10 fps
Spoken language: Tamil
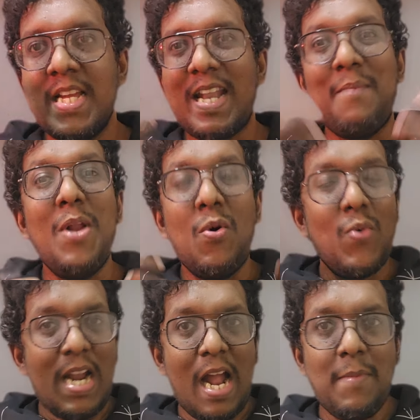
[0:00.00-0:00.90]
நம்மளை
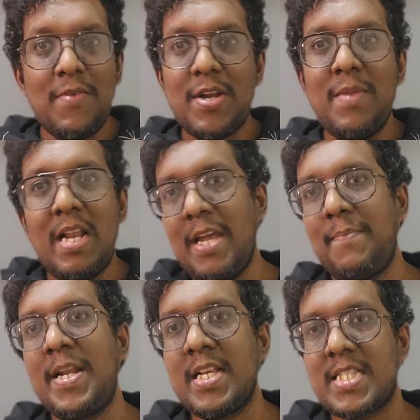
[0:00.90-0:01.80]
உணராம இல்ல
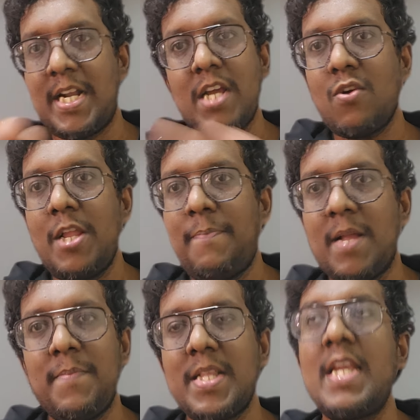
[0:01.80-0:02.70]
இப்ப நீங்க சண்டைக்கோழி
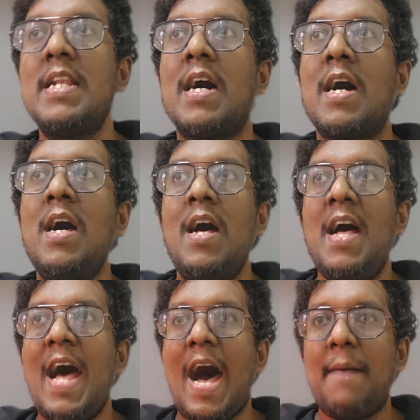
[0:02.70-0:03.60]
படம் பாத்தீங்கன்னா
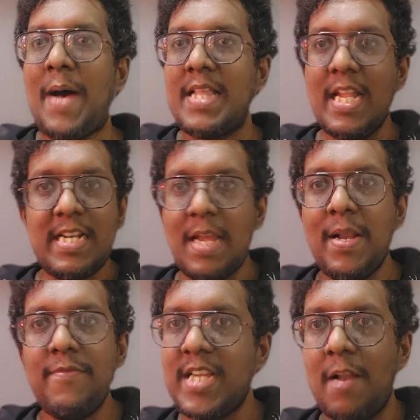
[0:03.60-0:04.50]
அப்ப அந்த
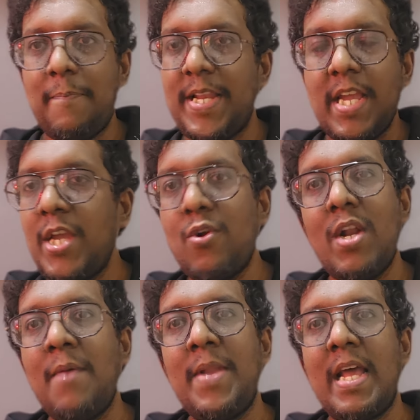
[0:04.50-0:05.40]
டைம்ல விஷால் பெரிய ஹீரோ
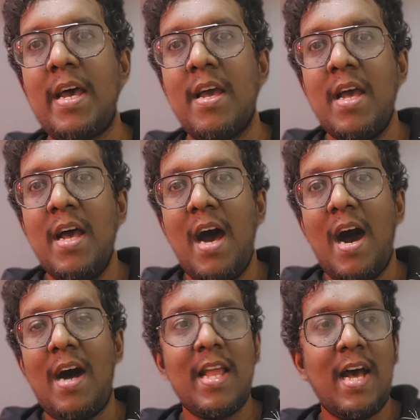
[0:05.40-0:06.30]
எல்லாம் இல்லை
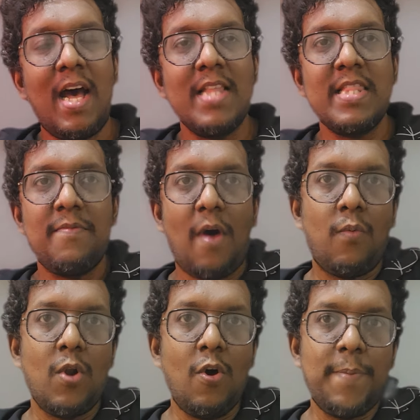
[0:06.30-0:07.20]
ஆனா அந்த
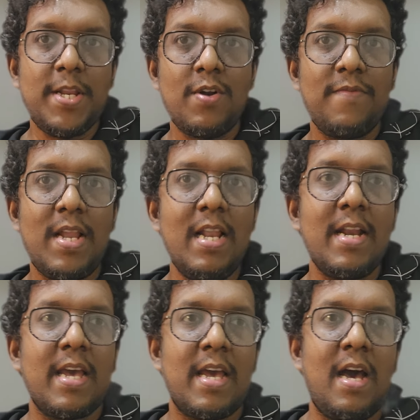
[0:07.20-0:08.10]
அவ்வளவு பெரிய ஒரு
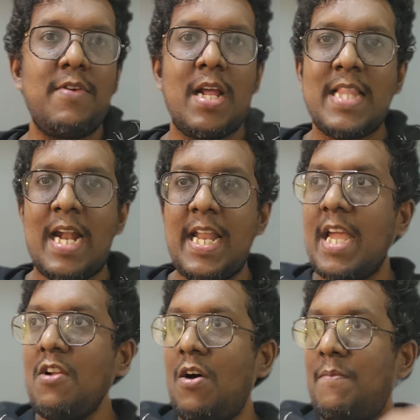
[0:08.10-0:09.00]
வில்லனை அவர் அந்த
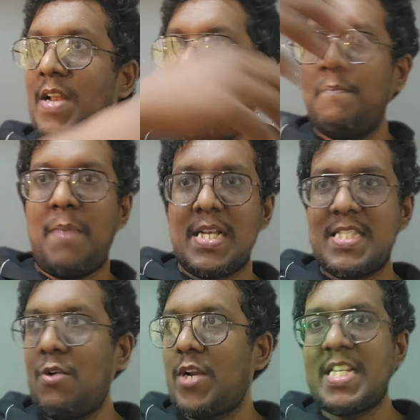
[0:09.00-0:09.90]
அடிக்கைக்குள்ள அவன் வில்லன்
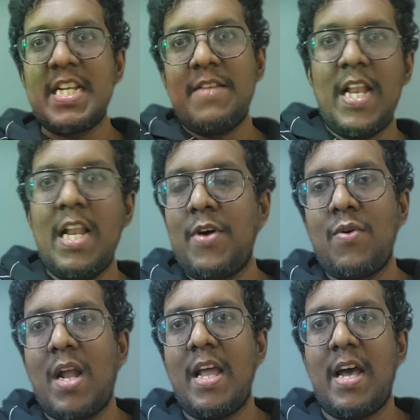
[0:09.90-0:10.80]
பஸ்ஸை உடைச்சிக்கிட்டு வெளியில
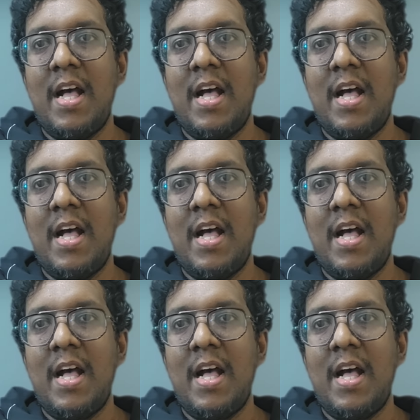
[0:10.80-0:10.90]
வருவான்ல